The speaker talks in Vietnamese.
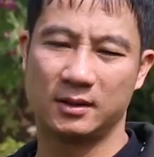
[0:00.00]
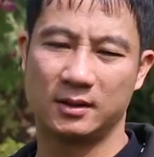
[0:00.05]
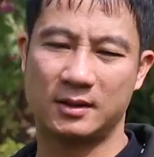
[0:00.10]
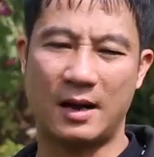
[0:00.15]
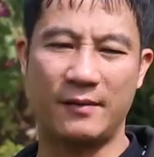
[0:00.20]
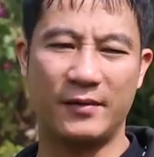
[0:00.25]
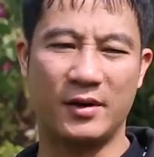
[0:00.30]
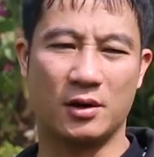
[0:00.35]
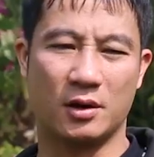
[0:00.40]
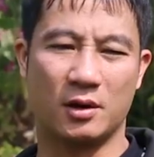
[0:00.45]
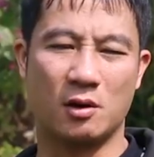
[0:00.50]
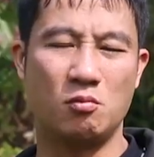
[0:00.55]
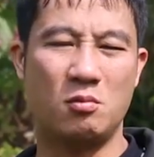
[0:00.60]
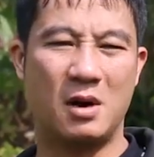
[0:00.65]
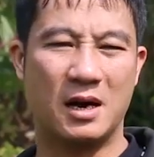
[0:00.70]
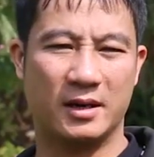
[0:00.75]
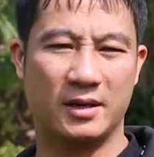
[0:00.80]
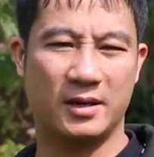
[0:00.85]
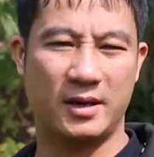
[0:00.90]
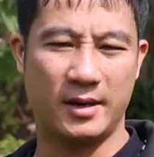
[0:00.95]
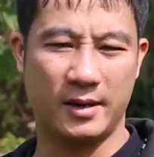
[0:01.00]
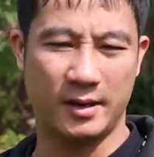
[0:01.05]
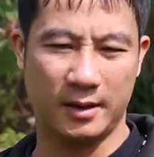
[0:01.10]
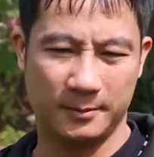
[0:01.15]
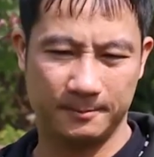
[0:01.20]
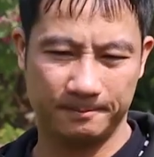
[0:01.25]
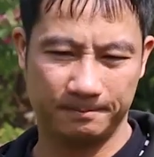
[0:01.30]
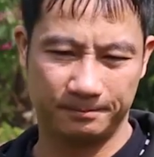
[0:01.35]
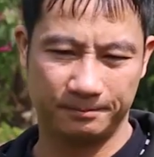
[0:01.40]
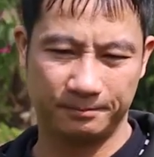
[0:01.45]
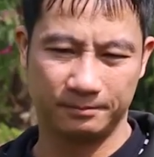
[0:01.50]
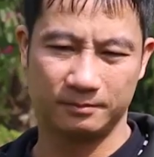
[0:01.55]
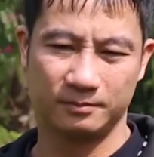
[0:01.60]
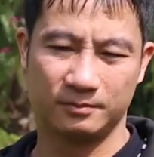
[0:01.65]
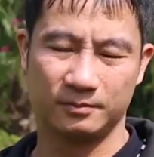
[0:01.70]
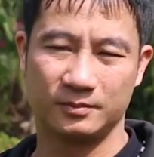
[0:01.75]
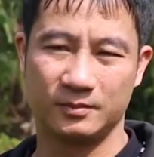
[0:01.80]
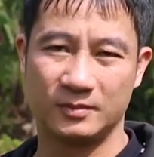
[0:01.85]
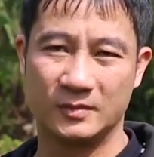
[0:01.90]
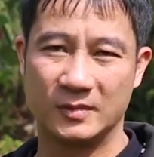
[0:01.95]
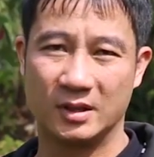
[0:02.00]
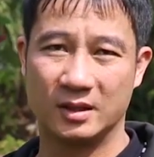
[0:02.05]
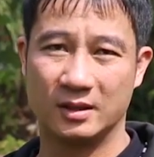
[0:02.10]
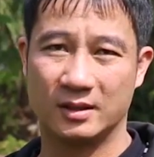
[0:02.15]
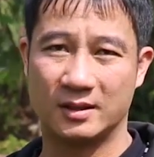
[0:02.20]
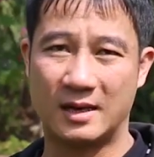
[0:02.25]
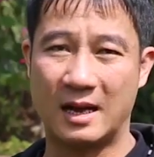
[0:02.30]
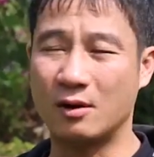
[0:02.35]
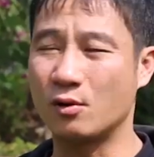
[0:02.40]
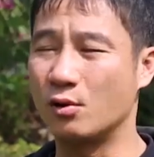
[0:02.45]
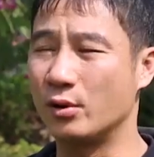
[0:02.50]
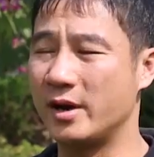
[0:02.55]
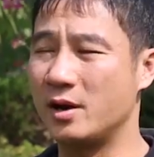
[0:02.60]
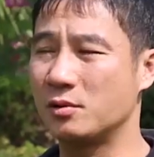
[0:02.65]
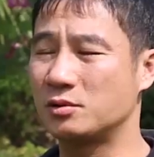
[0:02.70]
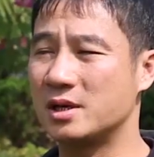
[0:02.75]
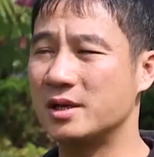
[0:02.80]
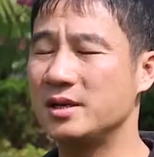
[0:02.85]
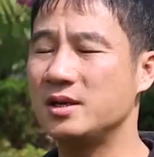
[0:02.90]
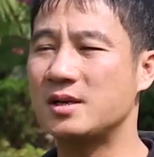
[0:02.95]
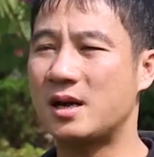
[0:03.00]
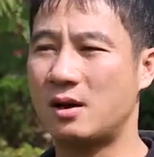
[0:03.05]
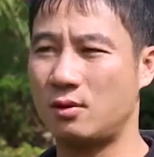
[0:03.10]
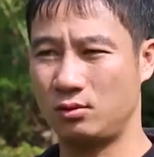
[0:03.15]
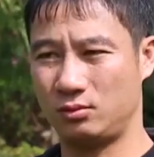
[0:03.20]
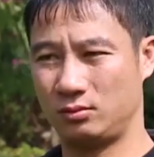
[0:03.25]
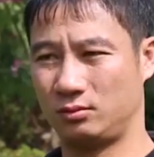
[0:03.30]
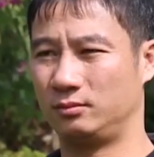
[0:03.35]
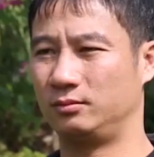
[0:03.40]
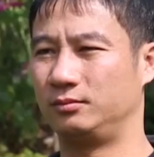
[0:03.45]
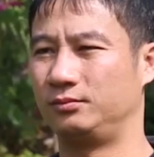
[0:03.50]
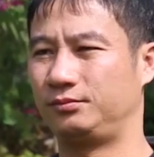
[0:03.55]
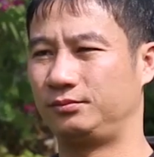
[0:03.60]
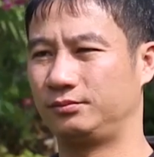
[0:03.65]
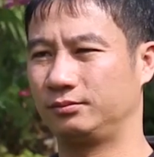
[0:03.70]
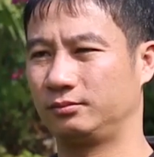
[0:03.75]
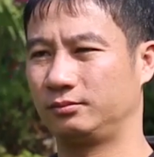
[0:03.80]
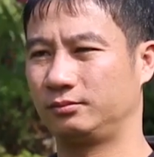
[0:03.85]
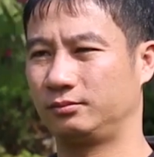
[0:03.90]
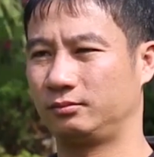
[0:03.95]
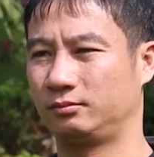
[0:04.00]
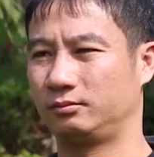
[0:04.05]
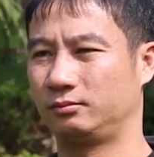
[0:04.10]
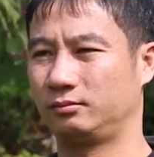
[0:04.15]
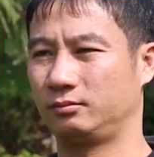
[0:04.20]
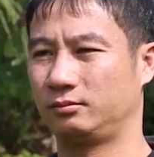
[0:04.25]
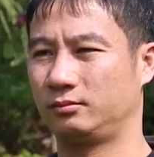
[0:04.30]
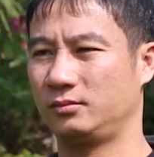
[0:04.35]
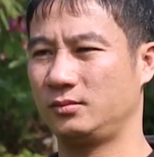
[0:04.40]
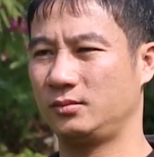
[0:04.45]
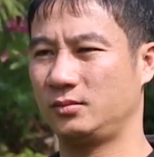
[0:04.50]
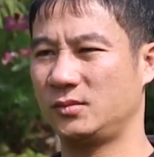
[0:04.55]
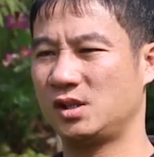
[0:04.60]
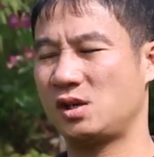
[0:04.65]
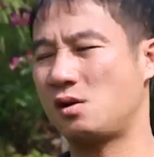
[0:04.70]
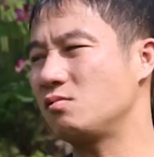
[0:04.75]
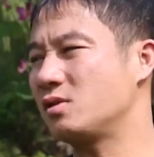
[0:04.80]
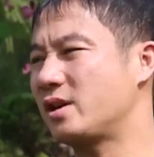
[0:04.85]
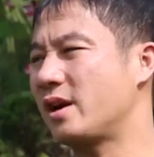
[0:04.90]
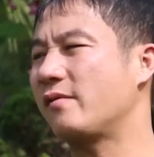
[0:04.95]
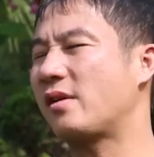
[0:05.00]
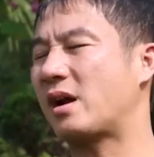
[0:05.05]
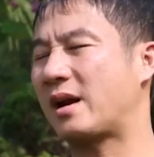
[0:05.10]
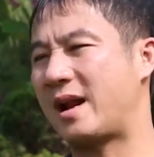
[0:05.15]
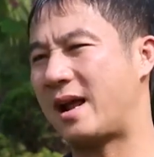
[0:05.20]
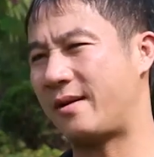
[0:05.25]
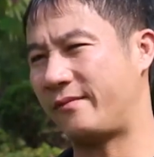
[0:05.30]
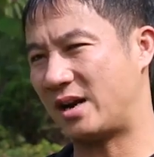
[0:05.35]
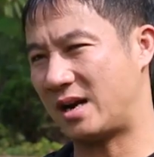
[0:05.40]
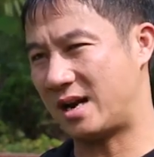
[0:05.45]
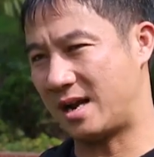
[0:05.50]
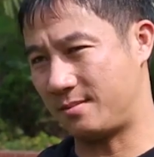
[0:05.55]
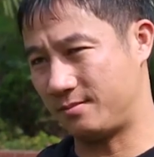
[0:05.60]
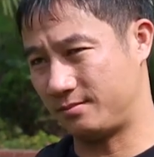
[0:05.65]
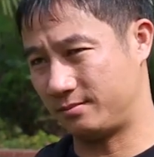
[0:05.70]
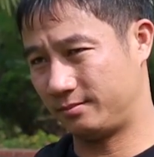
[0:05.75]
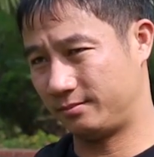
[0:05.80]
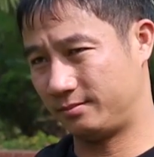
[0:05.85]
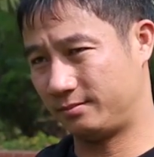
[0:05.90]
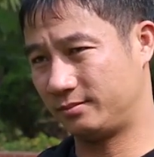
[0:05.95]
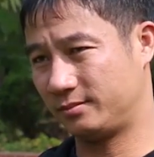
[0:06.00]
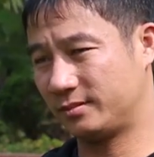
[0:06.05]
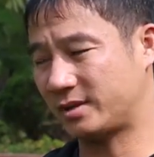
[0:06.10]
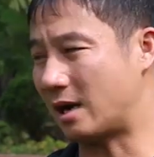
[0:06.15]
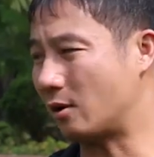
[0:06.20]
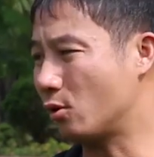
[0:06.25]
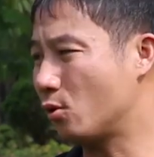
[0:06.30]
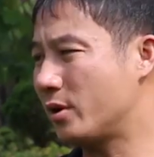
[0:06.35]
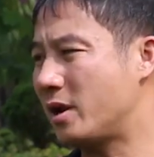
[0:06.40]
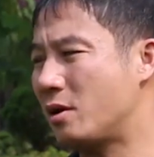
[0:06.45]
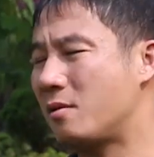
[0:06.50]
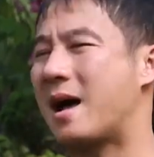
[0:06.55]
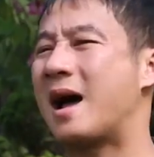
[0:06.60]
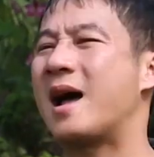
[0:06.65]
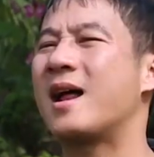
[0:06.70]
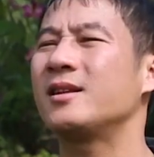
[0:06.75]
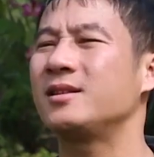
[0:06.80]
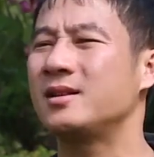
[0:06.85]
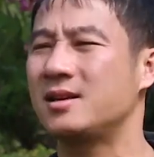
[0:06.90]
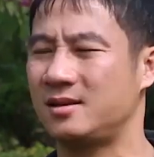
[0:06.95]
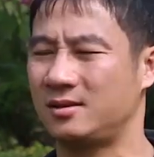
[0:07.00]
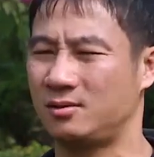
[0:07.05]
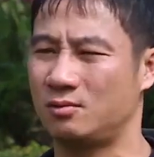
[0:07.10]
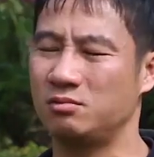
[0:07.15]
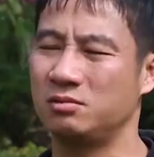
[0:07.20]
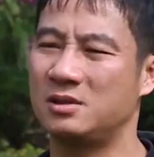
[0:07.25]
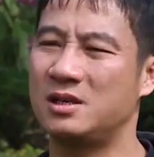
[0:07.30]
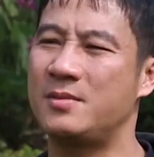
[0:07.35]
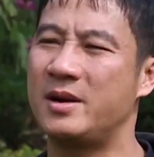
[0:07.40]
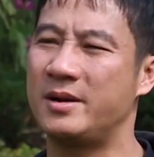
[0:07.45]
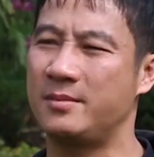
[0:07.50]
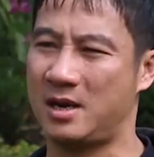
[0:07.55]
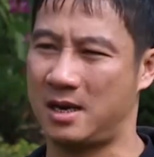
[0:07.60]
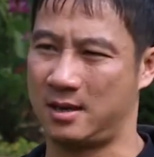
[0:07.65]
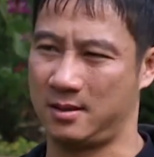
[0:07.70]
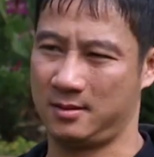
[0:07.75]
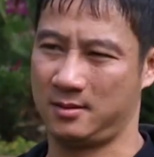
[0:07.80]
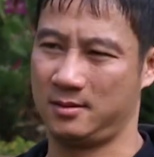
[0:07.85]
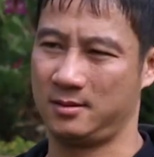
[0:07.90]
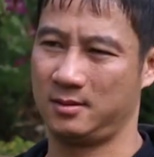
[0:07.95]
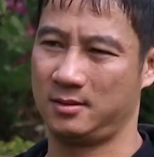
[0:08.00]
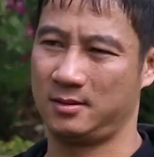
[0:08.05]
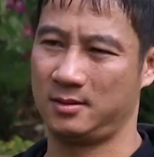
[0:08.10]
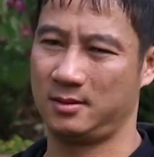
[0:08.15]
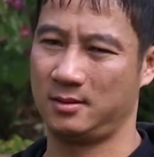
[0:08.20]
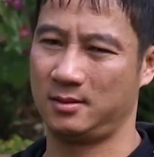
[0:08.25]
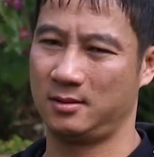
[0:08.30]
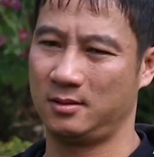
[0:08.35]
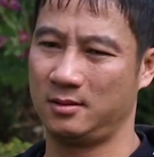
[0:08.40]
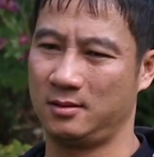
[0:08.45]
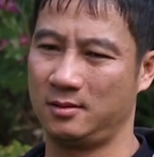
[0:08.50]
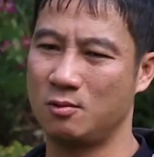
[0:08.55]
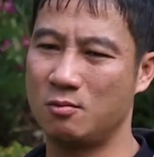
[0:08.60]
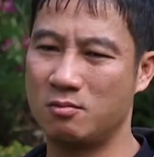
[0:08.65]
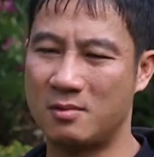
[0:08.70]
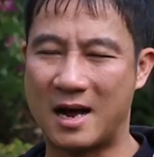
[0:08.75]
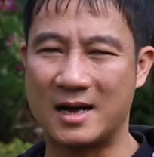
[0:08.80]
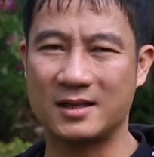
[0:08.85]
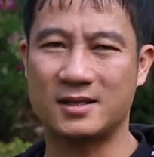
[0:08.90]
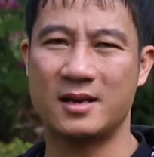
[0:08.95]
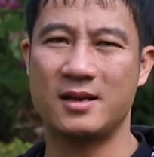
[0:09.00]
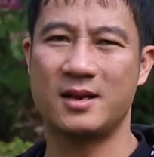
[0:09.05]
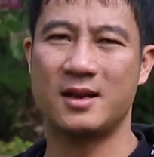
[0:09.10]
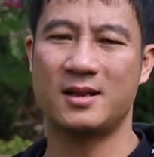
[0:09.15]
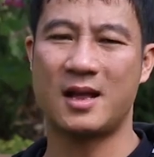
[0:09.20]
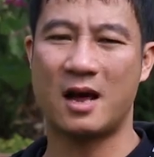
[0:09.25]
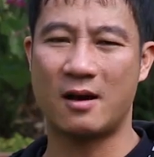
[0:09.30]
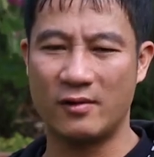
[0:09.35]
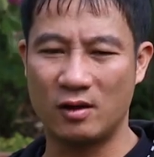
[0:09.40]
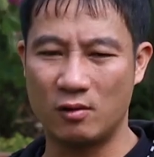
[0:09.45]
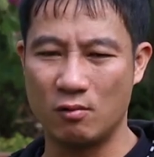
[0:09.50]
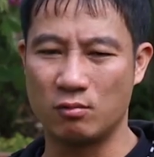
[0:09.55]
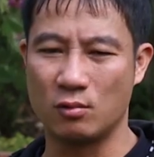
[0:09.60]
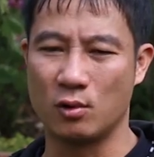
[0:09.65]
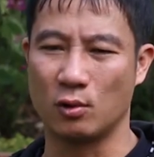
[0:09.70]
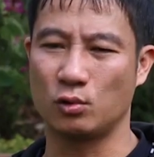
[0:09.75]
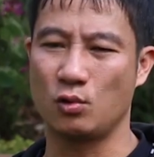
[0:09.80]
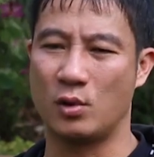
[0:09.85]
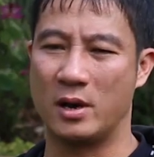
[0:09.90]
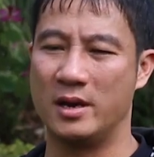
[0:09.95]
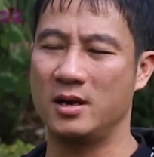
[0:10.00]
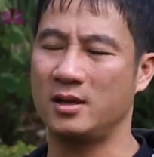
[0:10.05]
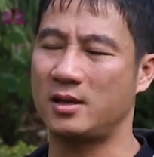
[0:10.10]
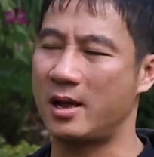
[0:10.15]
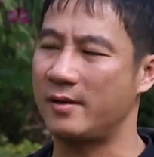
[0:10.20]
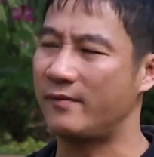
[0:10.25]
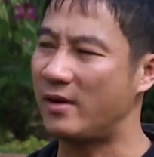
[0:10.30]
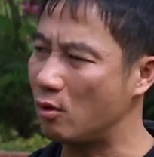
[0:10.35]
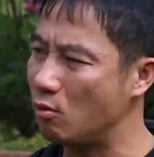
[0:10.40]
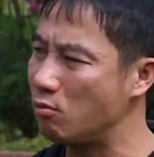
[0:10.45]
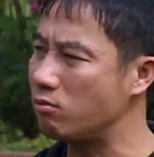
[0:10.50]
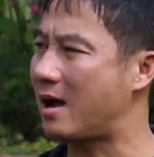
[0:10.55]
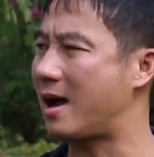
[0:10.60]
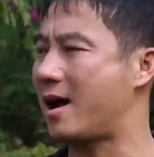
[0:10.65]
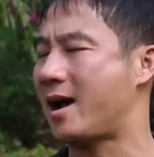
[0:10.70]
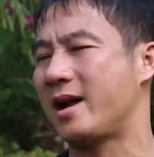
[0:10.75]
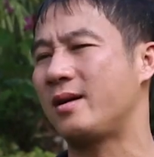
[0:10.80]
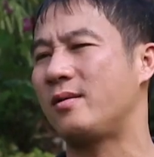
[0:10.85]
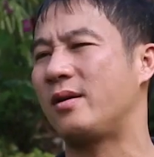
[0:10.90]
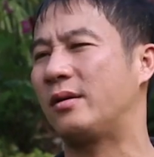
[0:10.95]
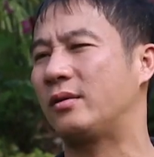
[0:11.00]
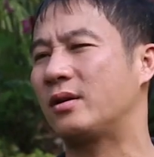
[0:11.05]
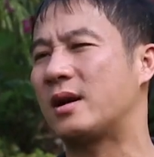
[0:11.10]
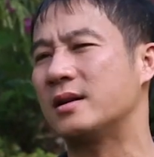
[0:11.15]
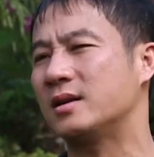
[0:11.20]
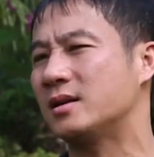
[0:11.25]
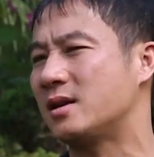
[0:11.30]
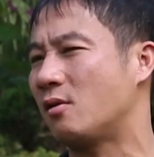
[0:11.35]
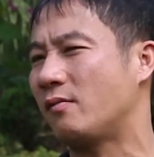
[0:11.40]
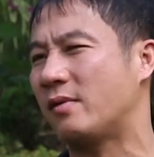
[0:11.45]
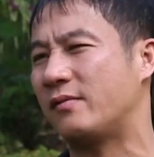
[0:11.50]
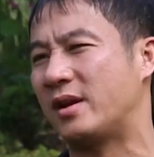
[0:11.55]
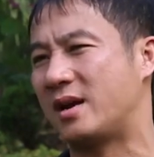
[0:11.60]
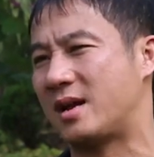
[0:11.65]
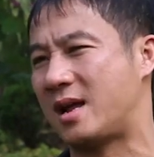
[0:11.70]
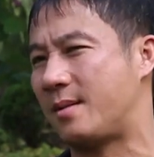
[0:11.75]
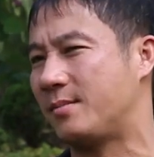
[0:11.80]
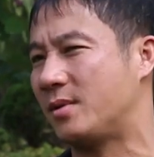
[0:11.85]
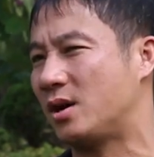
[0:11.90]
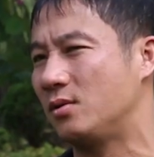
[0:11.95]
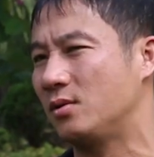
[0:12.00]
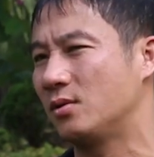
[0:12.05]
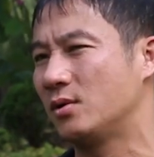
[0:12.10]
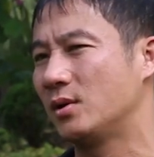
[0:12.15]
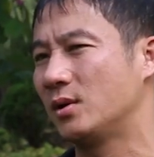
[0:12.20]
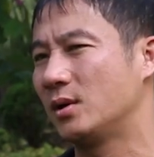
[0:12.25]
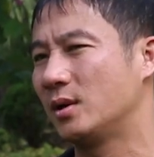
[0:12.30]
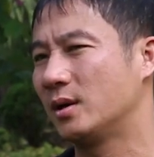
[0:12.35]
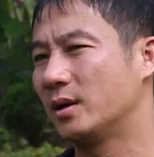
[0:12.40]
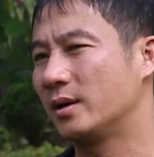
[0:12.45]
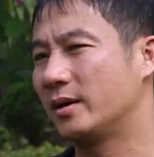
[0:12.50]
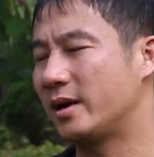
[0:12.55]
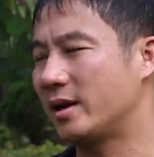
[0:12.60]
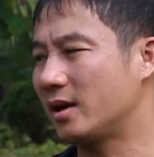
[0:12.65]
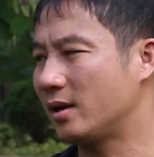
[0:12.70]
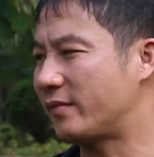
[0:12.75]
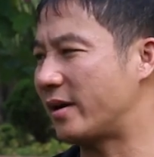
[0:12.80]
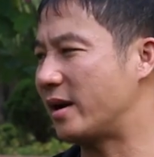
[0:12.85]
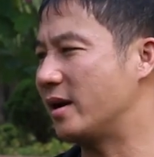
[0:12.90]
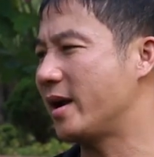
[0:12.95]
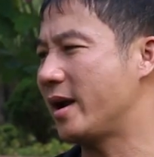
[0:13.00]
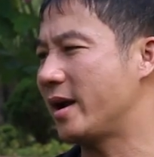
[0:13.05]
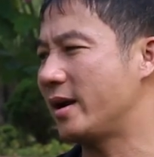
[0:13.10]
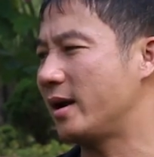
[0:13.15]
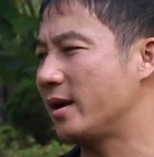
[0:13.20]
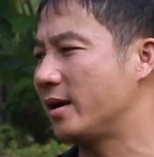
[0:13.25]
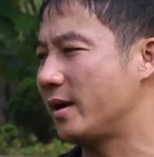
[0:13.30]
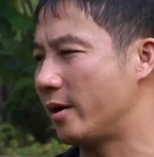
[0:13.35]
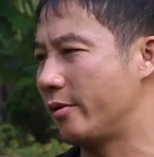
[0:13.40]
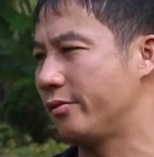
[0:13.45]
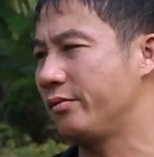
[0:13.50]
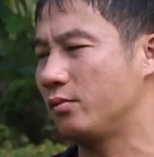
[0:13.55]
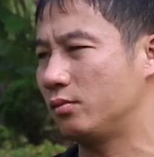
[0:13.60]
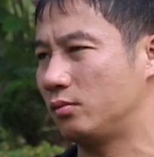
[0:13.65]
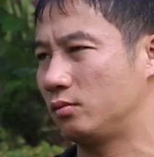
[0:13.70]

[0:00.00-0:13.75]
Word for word: Ta phải nói công bằng như này này, các đội đều chơi như nhau chứ không riêng Việt Nam Việt Nam các đội đều đá như cũng như mình mà, cũng đá sân nhân tạo và cùng độ tuổi như thế và cũng đá hai ngoài trận như đâu về Việt Nam đâu. Nên cái vấn đề này nếu